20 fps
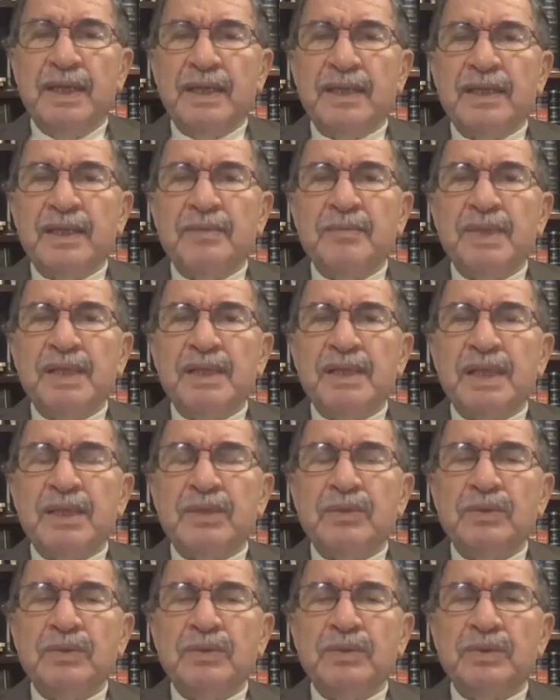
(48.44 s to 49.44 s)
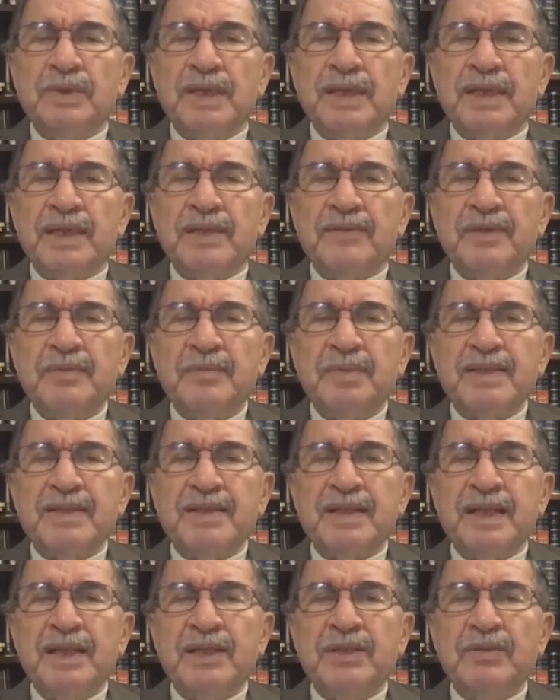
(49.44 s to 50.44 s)
عندما يكون هناك في
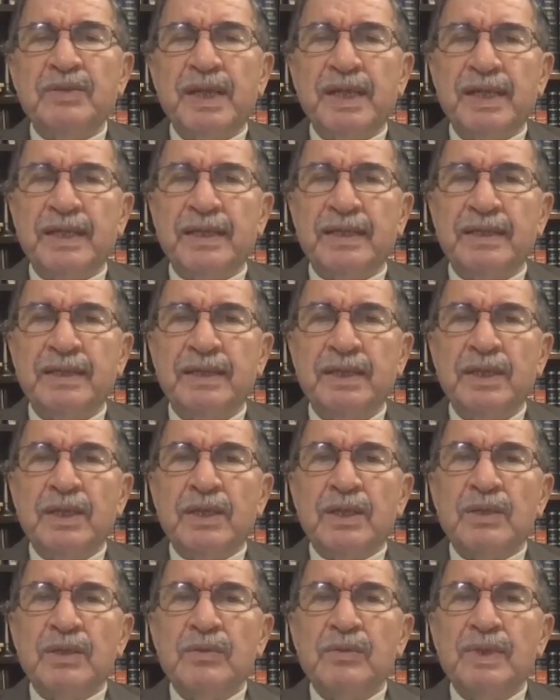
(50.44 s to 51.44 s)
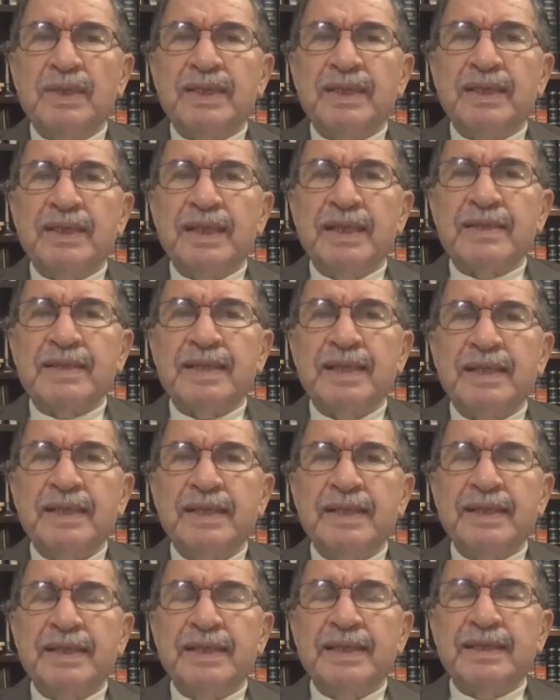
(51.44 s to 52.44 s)
مسرح واحد قوتان
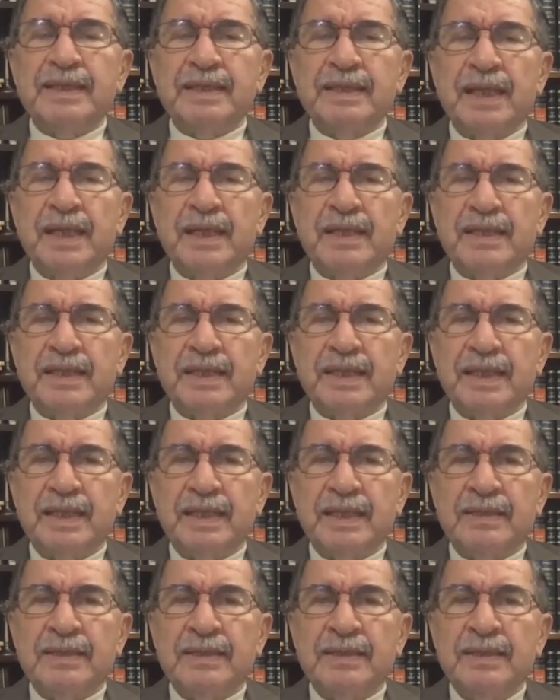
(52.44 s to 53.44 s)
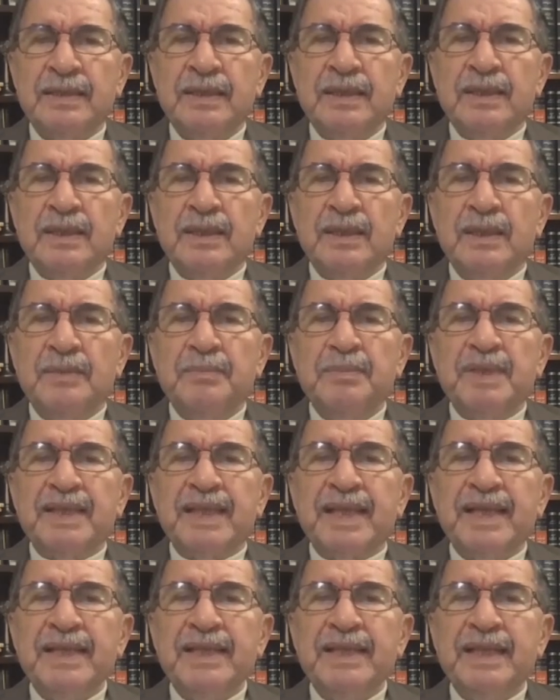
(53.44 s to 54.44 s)
عسكريتان تتحركان آه، من
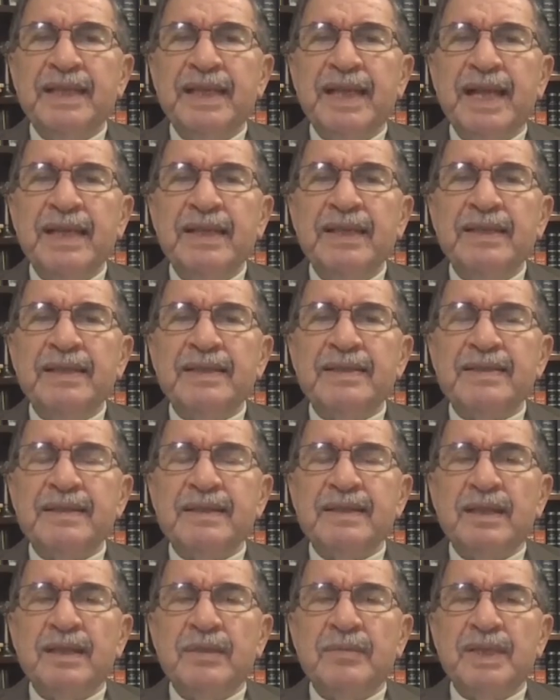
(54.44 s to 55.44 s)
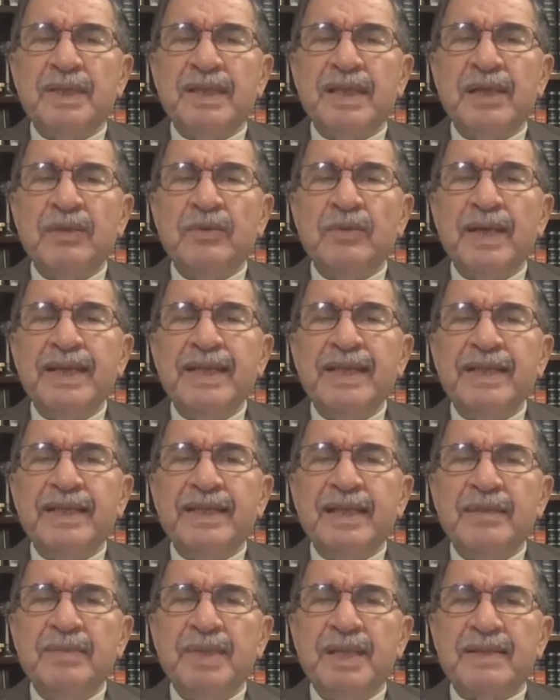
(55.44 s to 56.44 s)
غير أي اصطدام أو أي
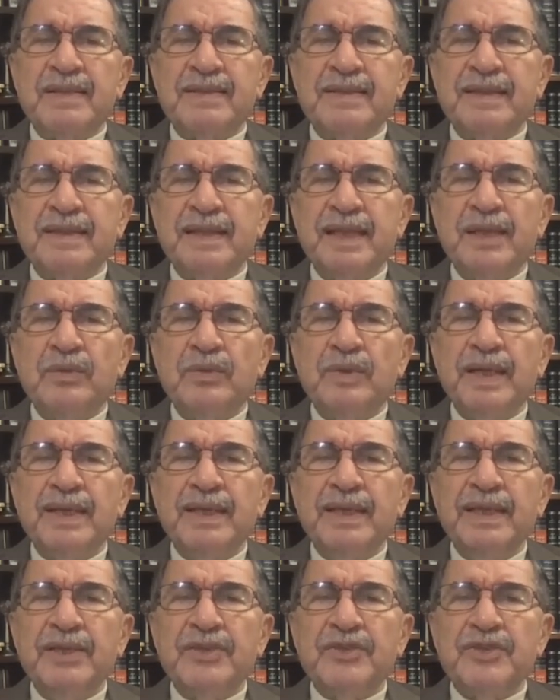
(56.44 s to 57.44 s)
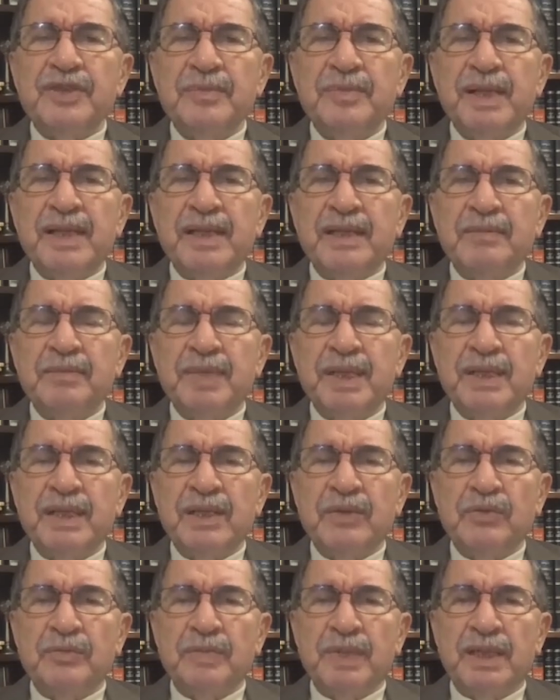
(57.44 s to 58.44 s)
تماس أو أي اشتباك
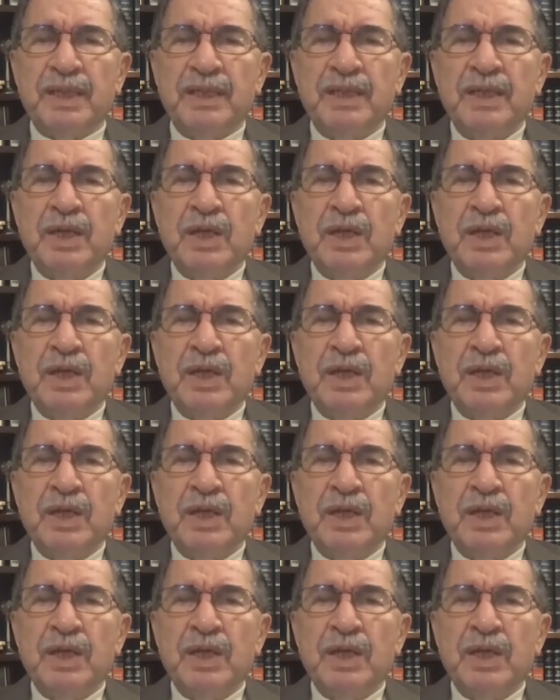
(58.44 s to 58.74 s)
بينهما